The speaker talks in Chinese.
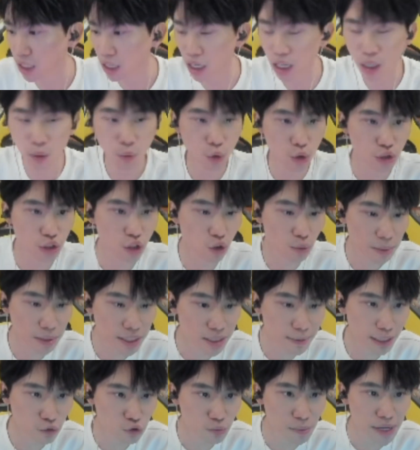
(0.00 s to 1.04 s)
呃，我觉得我们
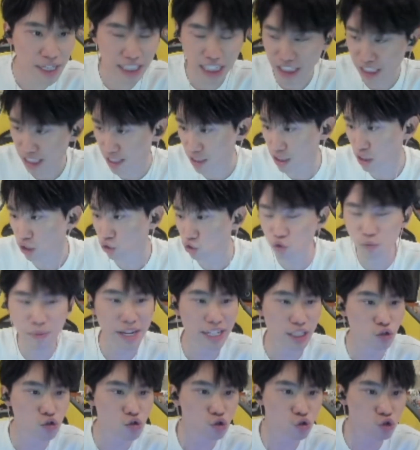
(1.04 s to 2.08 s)
这把猪妹加杰斯，猪
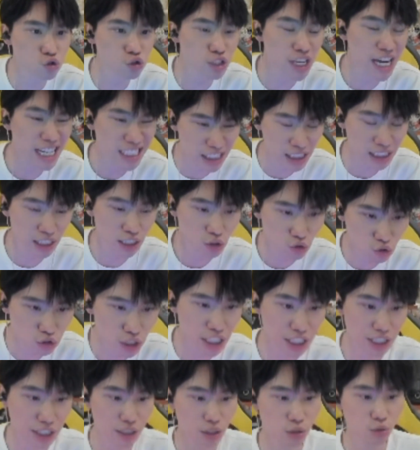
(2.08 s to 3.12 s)
妹猪猪加杰斯，猪加
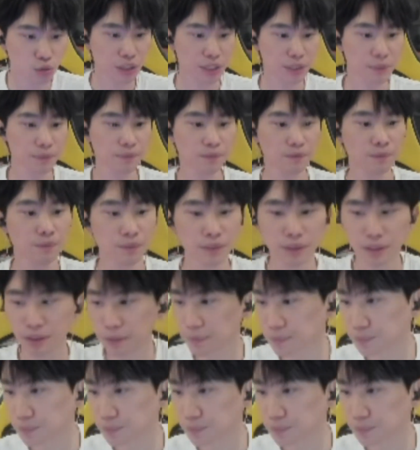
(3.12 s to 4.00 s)
杰斯对，嗯，